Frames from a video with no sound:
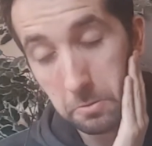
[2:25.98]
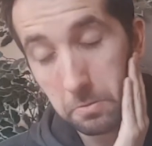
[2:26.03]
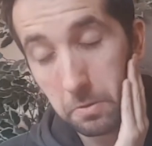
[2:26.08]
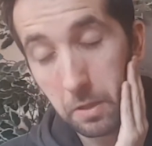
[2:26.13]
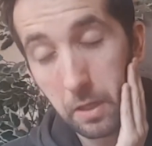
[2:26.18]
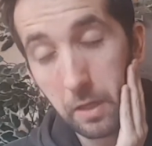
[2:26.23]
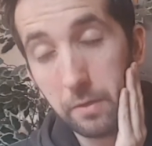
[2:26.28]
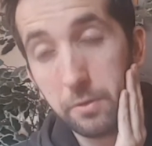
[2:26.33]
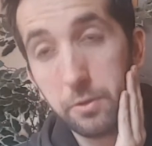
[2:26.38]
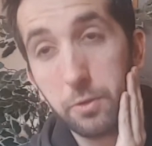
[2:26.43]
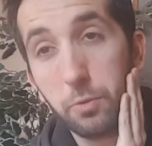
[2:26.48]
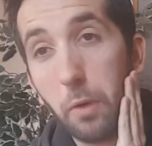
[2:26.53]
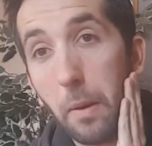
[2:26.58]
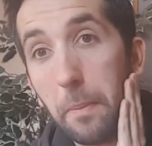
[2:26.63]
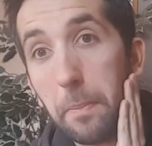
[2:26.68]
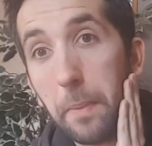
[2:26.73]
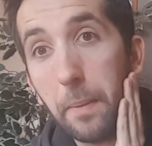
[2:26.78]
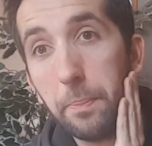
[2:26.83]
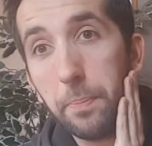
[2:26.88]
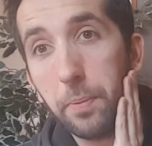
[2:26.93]
Voilà, je
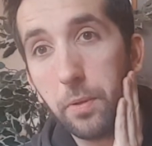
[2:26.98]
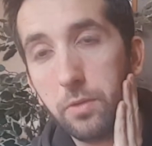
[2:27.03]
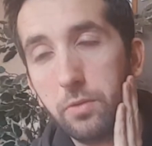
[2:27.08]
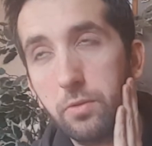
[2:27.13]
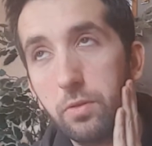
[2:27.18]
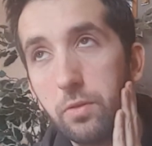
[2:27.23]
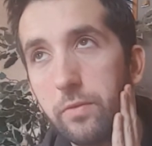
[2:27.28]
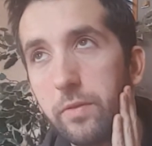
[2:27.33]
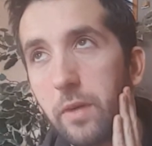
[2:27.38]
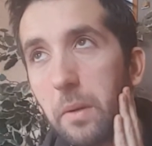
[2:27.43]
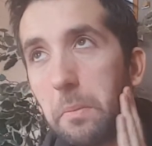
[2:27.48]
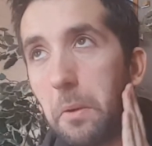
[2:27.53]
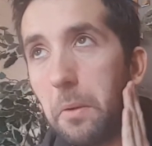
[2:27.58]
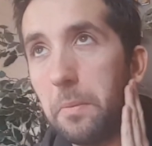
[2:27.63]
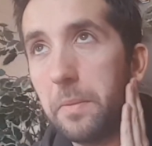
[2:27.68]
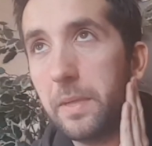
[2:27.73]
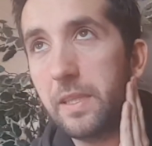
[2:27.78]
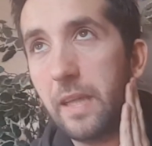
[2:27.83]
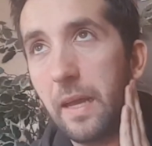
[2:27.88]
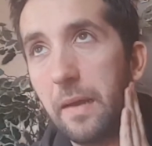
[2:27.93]
vois pas pour tout. vraiment
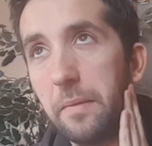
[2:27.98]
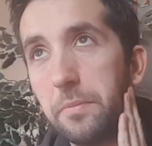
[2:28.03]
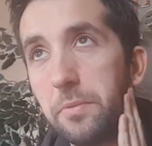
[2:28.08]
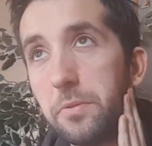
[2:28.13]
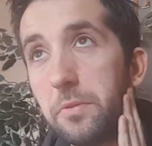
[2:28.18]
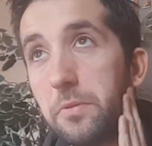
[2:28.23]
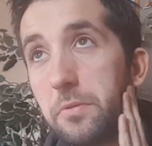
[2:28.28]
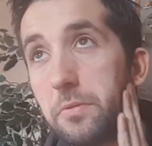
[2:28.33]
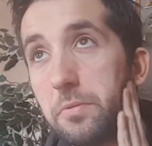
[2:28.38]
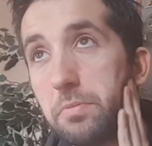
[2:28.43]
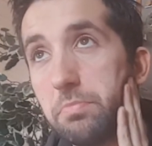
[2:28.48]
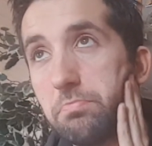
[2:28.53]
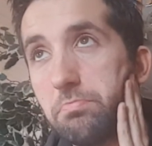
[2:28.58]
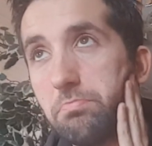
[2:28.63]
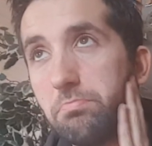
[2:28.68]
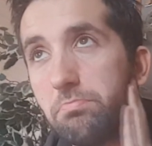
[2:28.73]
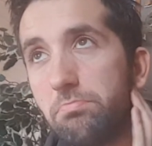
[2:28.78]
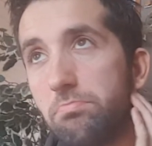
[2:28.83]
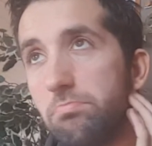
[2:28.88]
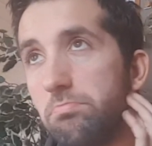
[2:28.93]
mettre un but.
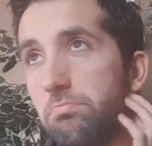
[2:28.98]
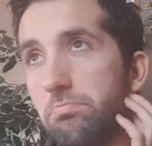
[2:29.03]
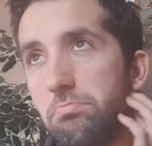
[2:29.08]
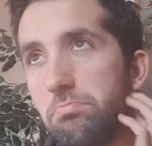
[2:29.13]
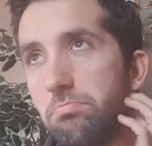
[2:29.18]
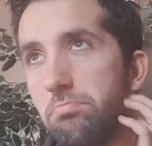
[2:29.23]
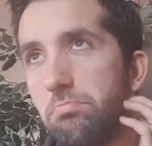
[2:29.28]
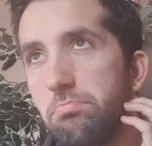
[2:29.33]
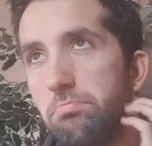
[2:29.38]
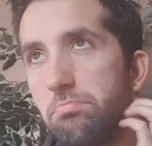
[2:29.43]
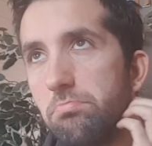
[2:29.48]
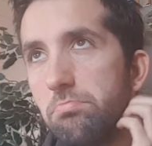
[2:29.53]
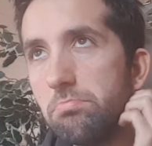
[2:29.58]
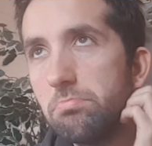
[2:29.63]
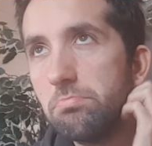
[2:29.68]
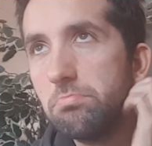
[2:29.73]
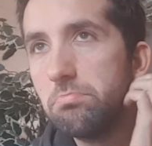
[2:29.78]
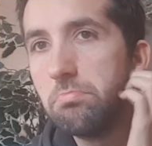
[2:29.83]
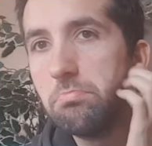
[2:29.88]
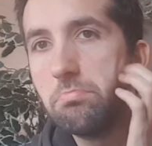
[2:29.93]

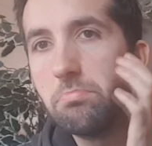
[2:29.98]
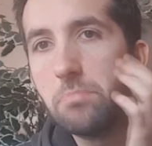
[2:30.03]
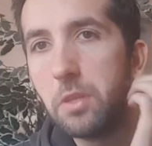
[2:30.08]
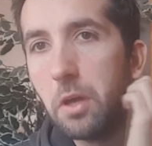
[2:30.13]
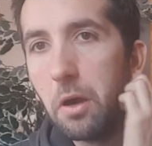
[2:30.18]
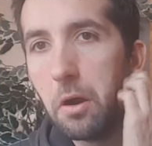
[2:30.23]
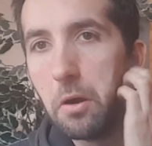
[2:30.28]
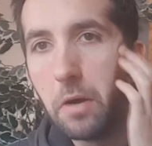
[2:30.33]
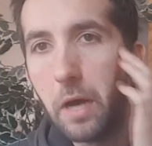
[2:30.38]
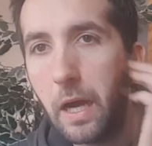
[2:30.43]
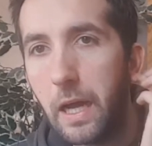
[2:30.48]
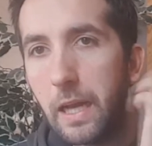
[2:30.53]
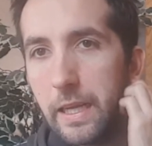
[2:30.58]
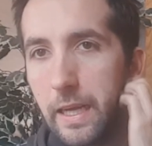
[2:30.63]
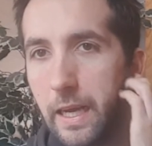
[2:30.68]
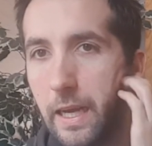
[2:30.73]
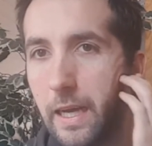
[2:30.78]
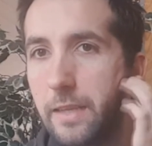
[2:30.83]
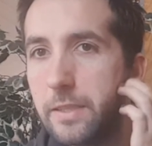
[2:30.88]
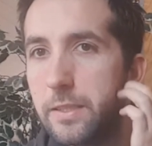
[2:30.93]
Non. Allez,
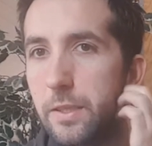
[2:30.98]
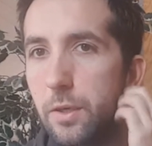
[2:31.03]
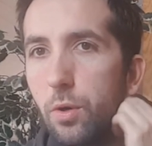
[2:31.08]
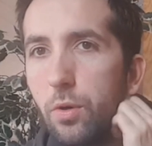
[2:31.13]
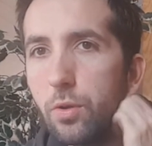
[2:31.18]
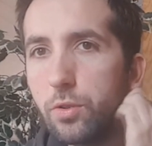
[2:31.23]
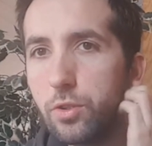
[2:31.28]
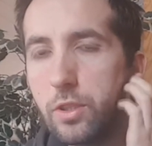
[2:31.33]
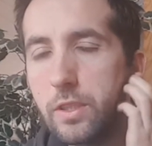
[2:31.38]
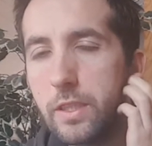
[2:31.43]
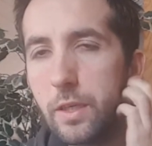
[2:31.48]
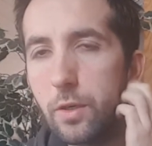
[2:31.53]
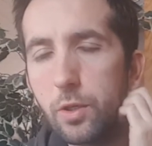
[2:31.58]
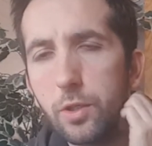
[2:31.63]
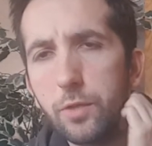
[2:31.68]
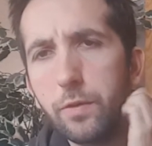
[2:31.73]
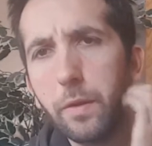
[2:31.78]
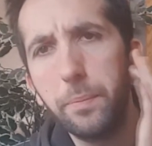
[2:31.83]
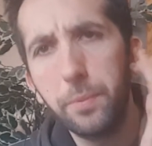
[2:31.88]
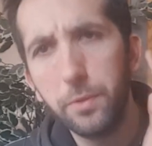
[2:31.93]
1-0 ou
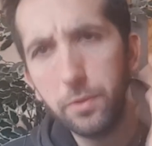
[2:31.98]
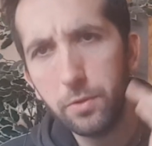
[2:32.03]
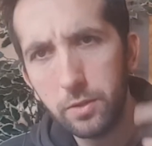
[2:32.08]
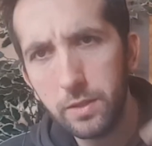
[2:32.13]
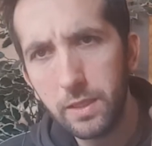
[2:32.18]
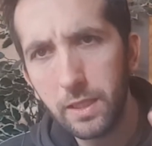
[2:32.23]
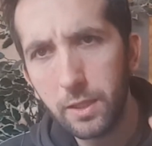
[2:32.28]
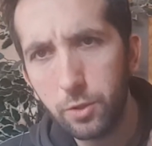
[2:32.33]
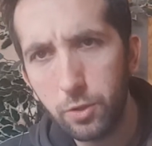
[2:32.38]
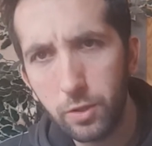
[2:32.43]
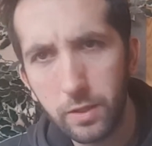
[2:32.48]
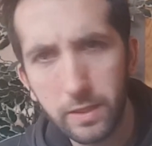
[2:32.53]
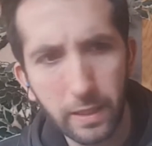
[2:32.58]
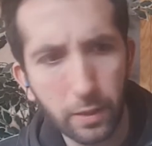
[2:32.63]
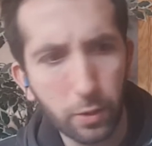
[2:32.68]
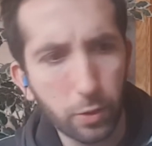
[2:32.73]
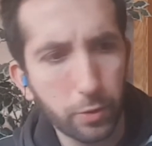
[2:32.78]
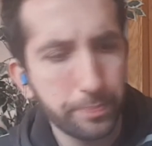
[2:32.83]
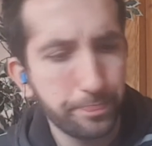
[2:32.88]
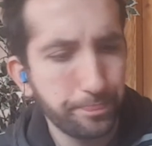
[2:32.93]
2-0. Je vais plutôt dire
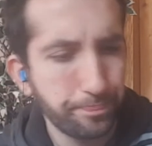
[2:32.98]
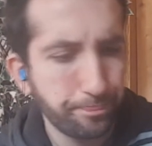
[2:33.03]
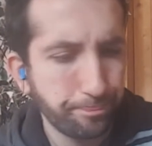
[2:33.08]
2-0.